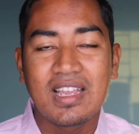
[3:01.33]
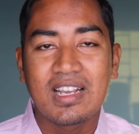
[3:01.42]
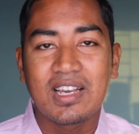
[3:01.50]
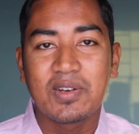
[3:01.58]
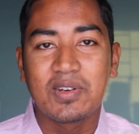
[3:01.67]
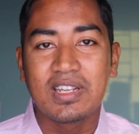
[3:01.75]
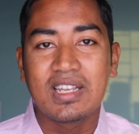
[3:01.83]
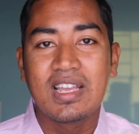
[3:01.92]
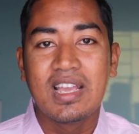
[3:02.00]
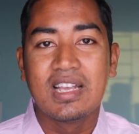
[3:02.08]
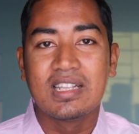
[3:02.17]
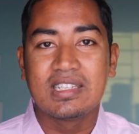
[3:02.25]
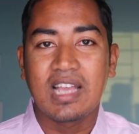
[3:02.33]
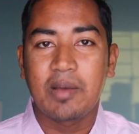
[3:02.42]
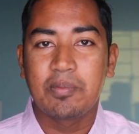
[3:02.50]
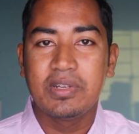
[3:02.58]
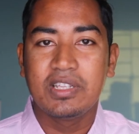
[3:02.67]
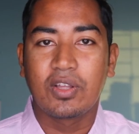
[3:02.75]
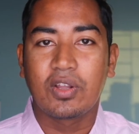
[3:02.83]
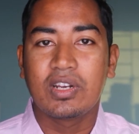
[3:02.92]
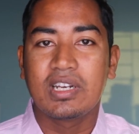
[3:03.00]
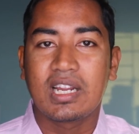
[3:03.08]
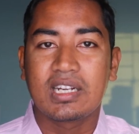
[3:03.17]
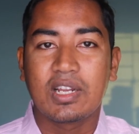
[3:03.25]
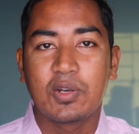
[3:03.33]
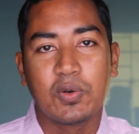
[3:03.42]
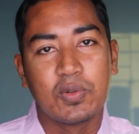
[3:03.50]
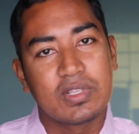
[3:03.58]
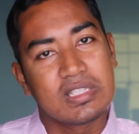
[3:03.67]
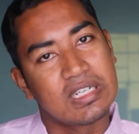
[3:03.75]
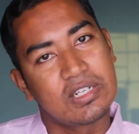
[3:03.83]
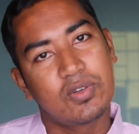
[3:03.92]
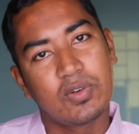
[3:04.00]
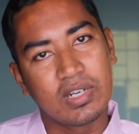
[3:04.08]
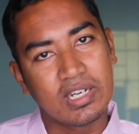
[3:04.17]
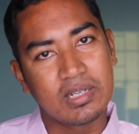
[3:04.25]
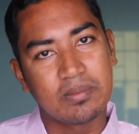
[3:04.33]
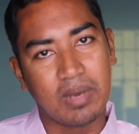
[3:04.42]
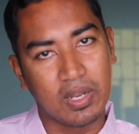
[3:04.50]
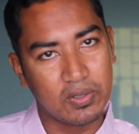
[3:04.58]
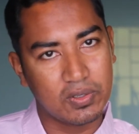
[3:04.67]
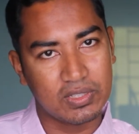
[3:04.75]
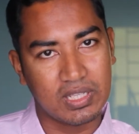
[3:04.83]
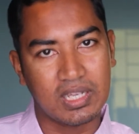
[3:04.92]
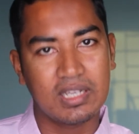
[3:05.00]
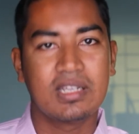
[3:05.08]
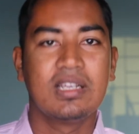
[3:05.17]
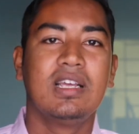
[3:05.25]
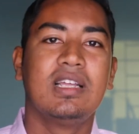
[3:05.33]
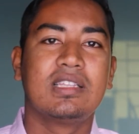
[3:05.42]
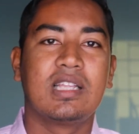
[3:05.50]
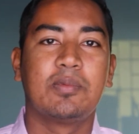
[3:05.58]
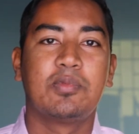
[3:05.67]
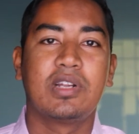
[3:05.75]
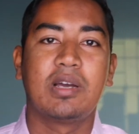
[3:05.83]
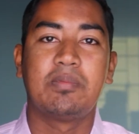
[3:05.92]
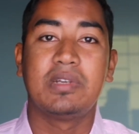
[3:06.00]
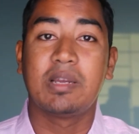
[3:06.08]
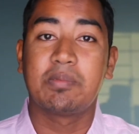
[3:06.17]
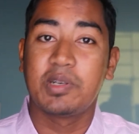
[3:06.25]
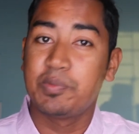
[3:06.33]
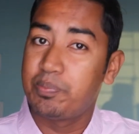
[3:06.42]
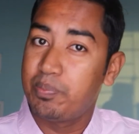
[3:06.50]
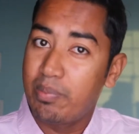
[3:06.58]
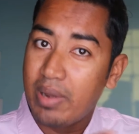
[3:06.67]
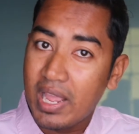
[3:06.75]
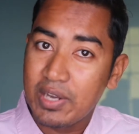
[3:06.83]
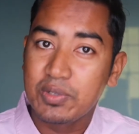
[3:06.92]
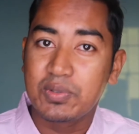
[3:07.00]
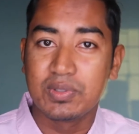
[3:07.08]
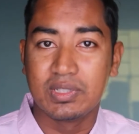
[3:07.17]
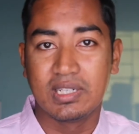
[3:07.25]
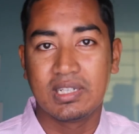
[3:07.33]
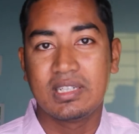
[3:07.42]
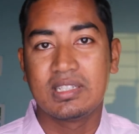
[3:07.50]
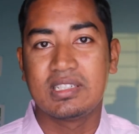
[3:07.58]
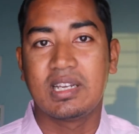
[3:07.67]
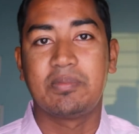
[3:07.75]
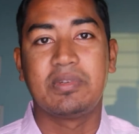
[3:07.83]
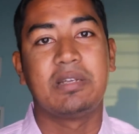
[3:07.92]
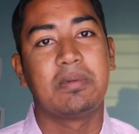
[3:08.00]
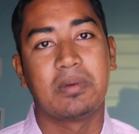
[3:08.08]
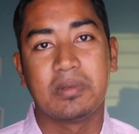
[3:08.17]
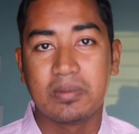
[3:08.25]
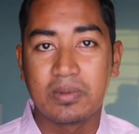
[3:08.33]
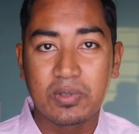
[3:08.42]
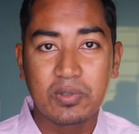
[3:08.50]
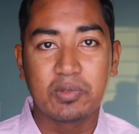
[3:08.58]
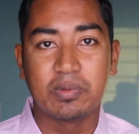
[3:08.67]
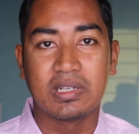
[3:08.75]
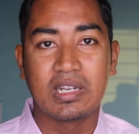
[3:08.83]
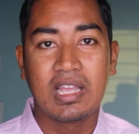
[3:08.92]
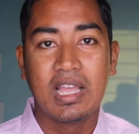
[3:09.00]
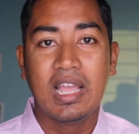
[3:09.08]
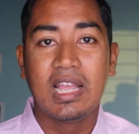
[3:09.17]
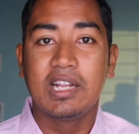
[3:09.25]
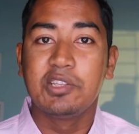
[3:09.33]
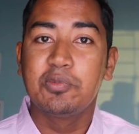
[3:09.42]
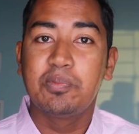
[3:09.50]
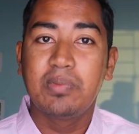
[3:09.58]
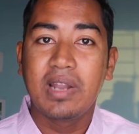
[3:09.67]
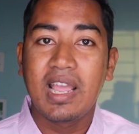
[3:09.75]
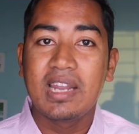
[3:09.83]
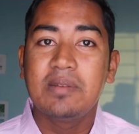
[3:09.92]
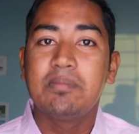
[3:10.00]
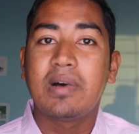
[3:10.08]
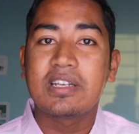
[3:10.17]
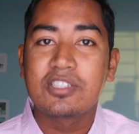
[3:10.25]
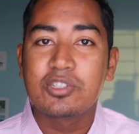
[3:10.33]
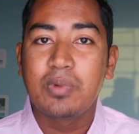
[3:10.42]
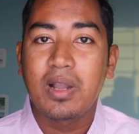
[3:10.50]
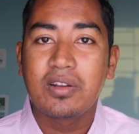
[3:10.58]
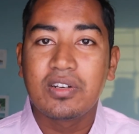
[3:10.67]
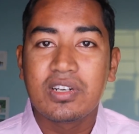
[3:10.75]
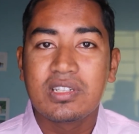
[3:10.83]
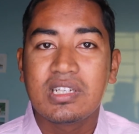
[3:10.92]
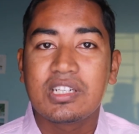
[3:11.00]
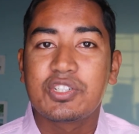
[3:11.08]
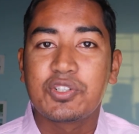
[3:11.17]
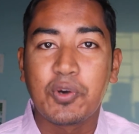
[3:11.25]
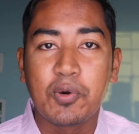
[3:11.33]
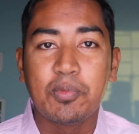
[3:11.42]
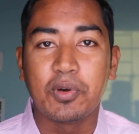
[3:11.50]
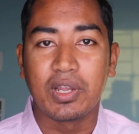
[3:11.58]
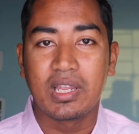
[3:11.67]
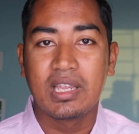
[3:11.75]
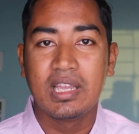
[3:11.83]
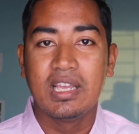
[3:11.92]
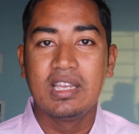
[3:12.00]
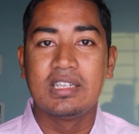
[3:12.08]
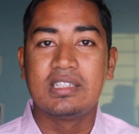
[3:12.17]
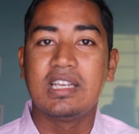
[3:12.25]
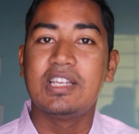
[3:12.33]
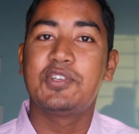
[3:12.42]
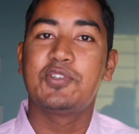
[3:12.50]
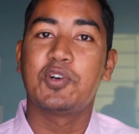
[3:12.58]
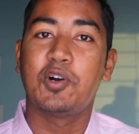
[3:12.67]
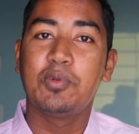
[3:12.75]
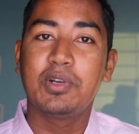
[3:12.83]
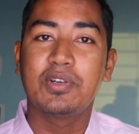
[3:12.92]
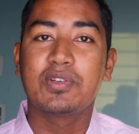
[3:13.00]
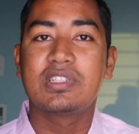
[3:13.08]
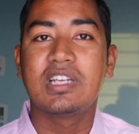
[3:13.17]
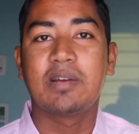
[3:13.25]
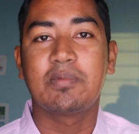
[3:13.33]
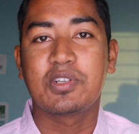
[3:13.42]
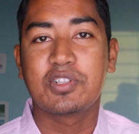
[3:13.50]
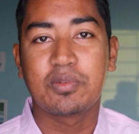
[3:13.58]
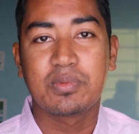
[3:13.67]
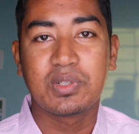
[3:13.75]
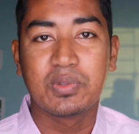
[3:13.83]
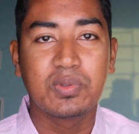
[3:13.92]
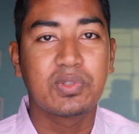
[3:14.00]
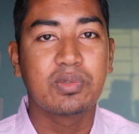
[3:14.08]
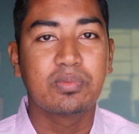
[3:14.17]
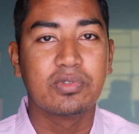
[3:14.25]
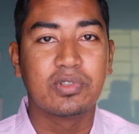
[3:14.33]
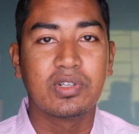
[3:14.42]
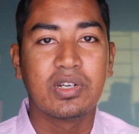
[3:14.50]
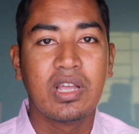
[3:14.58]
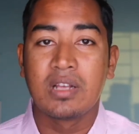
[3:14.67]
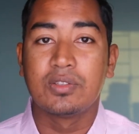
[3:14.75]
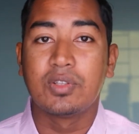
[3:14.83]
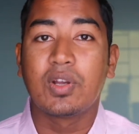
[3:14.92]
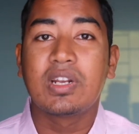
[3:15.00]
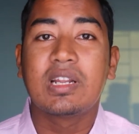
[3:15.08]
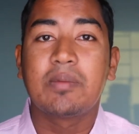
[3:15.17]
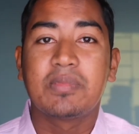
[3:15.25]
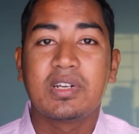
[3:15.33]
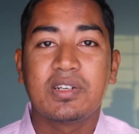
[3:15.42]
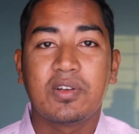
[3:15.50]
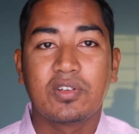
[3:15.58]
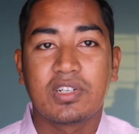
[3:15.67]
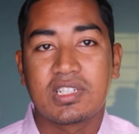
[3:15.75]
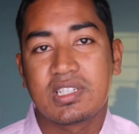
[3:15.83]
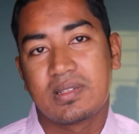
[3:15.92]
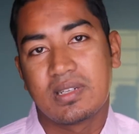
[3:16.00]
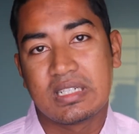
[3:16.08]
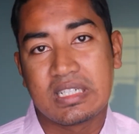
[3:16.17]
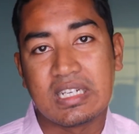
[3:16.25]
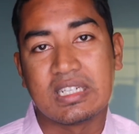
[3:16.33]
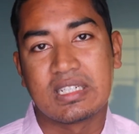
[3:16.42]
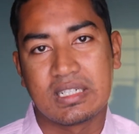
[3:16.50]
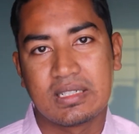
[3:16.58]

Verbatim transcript: এই কারণে যে আপনি ধরেন একটা গোল সেট করলেন ভালো কথা তারপরে আপনি আপনার প্ল্যানও করলেন যে আপনি এইভাবে করবেন কিন্তু প্ল্যান বাস্তবায়নের যে সময় সেই সময় হচ্ছে আপনার সবচেয়ে গুরুত্বপূর্ণ ধরেন আপনার অনার্স শেষ